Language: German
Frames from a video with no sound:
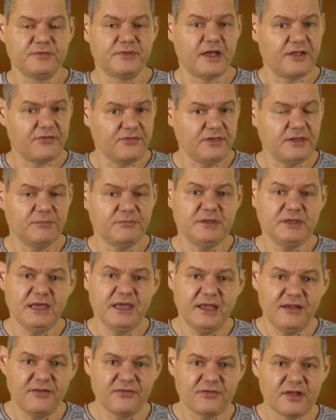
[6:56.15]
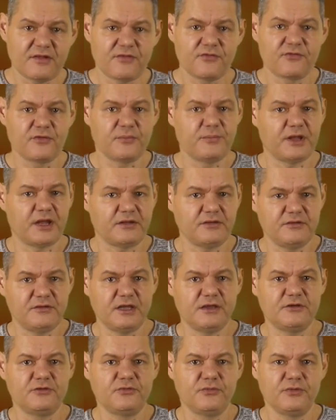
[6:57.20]
da sie im Gegensatz zur
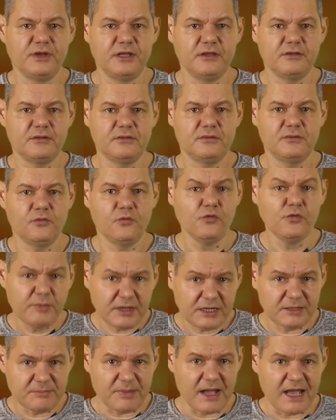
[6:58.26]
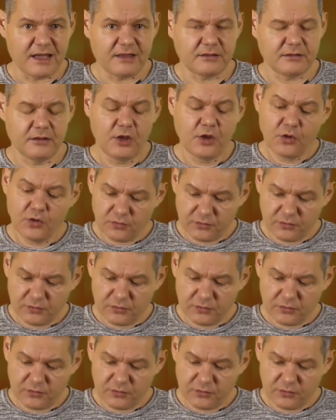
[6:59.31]
Plattentektonik unmittelbare